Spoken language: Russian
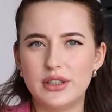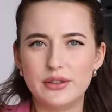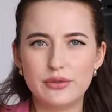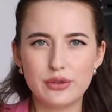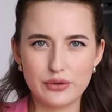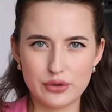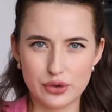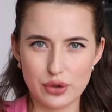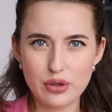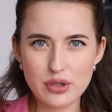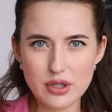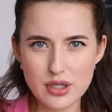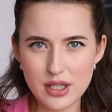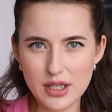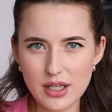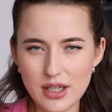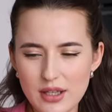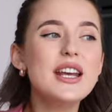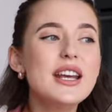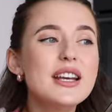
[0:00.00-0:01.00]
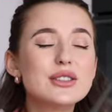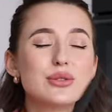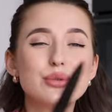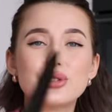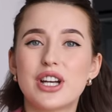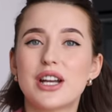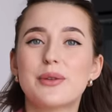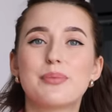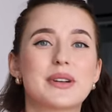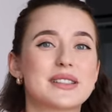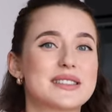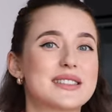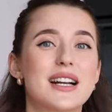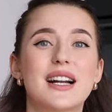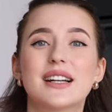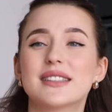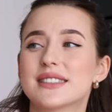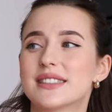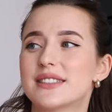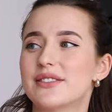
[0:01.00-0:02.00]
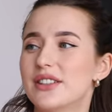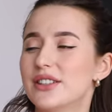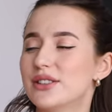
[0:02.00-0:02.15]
его взрослый и изучать пространство,